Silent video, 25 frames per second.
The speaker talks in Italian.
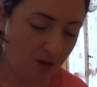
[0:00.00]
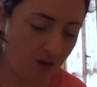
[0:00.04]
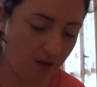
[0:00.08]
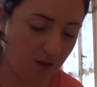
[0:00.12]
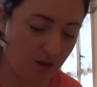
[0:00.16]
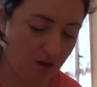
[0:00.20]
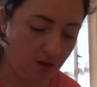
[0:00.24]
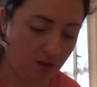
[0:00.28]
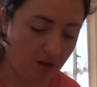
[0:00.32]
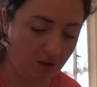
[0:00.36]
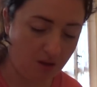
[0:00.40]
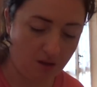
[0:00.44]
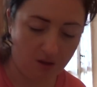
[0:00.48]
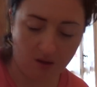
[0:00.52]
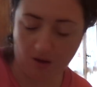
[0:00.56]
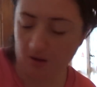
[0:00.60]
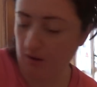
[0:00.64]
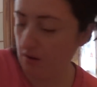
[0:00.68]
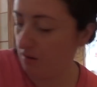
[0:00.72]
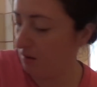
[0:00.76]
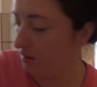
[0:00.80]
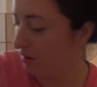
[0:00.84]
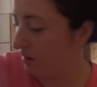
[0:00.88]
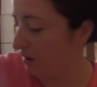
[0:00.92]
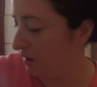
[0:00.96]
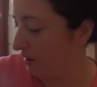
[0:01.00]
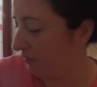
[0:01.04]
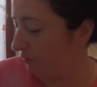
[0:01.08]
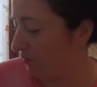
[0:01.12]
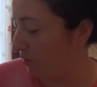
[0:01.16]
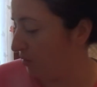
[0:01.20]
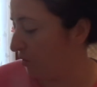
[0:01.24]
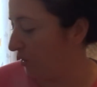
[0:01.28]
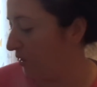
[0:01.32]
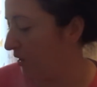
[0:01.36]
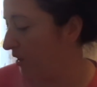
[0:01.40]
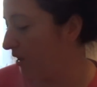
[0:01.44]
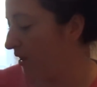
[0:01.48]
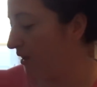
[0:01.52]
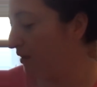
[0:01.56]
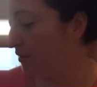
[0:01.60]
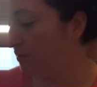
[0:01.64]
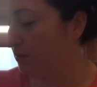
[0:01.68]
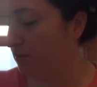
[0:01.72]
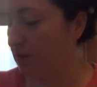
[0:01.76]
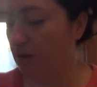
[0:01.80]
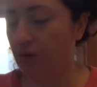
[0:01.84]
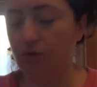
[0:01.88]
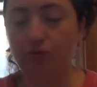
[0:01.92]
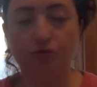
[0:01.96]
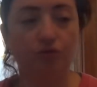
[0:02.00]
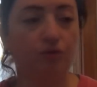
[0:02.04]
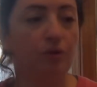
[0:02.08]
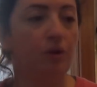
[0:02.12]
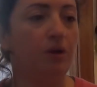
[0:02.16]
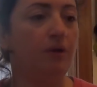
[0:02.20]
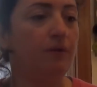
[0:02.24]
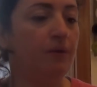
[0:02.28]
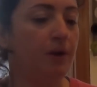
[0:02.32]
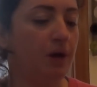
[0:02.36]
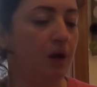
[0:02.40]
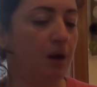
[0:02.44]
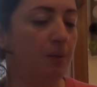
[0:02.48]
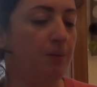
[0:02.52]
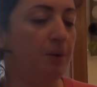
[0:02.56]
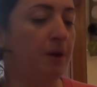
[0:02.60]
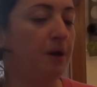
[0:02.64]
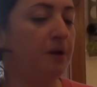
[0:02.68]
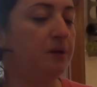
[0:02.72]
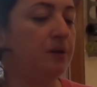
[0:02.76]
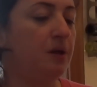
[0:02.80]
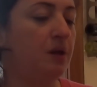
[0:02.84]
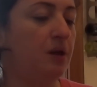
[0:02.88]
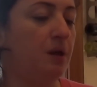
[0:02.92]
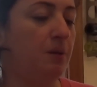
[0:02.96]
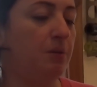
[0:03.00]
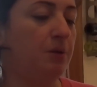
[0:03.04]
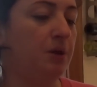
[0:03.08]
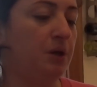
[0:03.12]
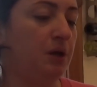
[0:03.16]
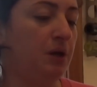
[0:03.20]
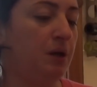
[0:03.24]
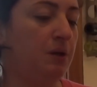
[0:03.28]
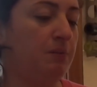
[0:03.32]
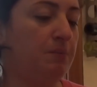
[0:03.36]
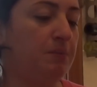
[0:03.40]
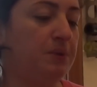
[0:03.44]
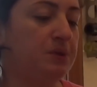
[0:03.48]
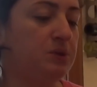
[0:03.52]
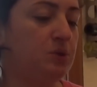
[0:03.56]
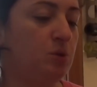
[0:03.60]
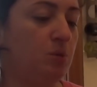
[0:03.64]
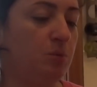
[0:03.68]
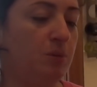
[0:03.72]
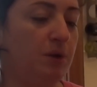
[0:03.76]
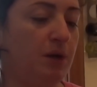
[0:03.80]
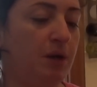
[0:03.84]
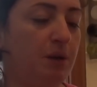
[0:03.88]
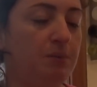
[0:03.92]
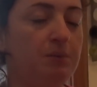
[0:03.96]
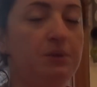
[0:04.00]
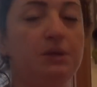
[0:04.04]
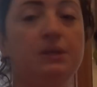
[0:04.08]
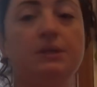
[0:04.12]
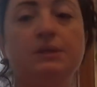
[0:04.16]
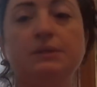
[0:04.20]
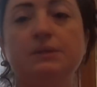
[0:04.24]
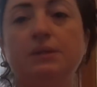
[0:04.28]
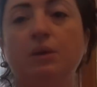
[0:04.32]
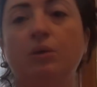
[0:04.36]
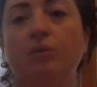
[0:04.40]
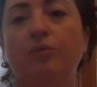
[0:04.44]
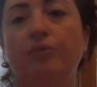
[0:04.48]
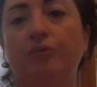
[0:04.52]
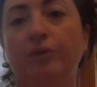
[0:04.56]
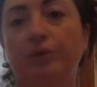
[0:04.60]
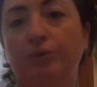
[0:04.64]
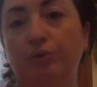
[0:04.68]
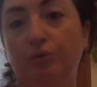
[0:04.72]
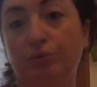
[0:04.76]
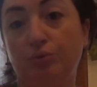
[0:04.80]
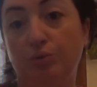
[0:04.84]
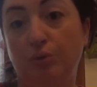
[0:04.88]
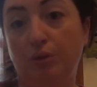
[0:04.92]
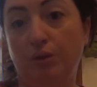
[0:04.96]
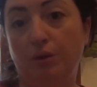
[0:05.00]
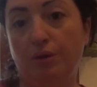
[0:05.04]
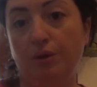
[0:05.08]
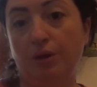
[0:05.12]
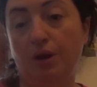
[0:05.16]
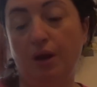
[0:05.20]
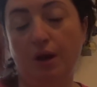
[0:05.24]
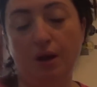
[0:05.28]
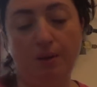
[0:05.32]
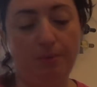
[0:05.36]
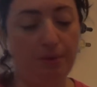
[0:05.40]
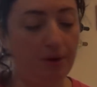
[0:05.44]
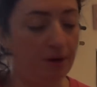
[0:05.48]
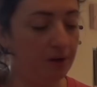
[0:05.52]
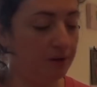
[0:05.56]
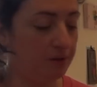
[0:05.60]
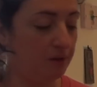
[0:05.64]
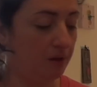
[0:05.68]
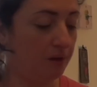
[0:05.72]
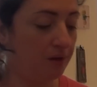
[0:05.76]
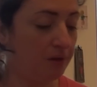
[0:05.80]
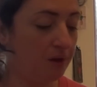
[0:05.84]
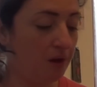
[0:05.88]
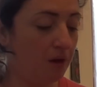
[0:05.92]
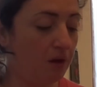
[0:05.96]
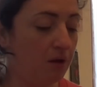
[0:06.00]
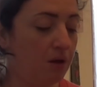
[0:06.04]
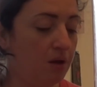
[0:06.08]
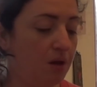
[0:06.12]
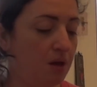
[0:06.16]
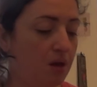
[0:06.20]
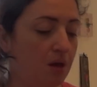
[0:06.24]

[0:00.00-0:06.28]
e lavo quell'altra che ho da lavare la planetaria perché l'impasto per la pizza l'ho fatto sul, nella planetaria